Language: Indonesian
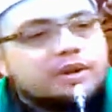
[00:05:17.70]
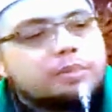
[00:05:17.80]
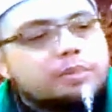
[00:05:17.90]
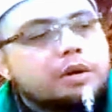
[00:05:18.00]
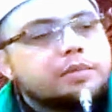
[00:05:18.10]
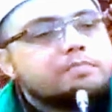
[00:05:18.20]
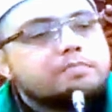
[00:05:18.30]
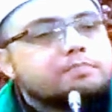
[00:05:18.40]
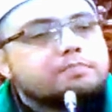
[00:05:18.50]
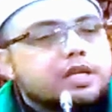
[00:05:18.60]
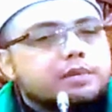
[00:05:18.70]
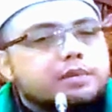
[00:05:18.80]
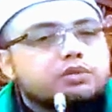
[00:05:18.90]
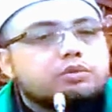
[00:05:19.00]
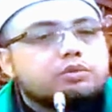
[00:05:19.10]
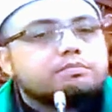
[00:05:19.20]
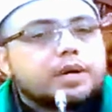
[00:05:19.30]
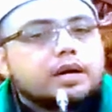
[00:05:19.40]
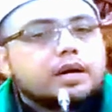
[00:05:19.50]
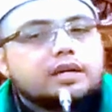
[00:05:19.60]
bermimpi
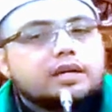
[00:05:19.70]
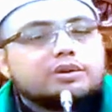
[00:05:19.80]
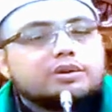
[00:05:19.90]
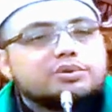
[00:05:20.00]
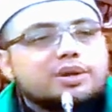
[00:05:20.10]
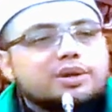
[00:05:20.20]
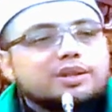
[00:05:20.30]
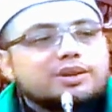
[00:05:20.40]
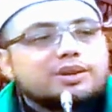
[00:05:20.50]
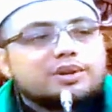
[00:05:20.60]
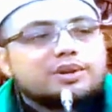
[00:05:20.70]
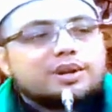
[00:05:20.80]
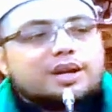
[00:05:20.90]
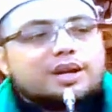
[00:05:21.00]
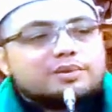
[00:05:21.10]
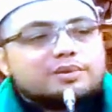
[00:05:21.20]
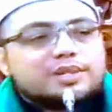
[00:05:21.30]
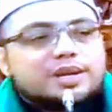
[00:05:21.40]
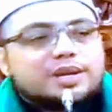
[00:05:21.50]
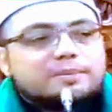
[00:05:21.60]
berjumpa dengan Rasulullah Sallallahu Alaihi
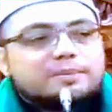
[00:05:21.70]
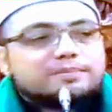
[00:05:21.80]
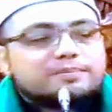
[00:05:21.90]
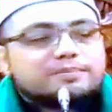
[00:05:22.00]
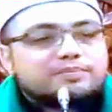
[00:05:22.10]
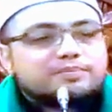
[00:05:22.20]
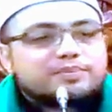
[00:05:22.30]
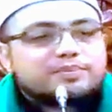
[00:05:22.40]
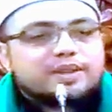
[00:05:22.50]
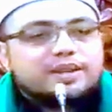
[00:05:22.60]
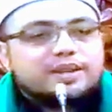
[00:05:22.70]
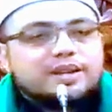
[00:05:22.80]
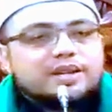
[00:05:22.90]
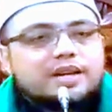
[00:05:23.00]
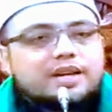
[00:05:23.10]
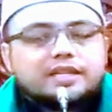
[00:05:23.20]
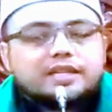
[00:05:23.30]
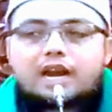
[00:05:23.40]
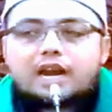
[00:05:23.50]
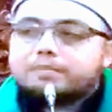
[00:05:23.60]
Wasallam dan di
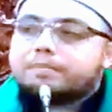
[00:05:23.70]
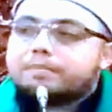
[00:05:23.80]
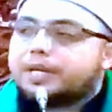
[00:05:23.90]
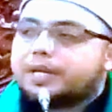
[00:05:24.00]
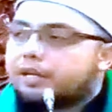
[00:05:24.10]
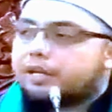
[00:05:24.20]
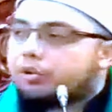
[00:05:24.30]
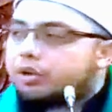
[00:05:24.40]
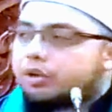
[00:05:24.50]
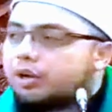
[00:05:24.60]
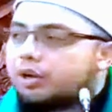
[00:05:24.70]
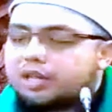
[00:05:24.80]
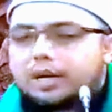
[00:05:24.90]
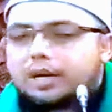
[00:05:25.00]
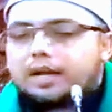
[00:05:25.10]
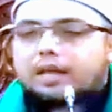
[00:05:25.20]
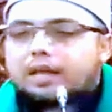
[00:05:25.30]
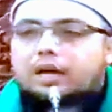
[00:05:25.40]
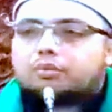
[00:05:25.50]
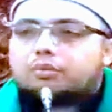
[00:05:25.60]
dalam mimpinya itu Rasulullah
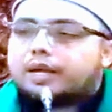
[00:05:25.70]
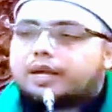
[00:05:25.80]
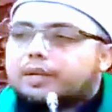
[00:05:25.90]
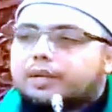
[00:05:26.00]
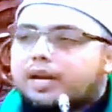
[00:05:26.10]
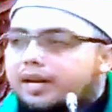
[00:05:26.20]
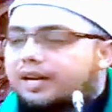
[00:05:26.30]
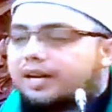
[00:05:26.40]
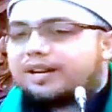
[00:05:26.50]
mengatakan, "Wahai Bilal,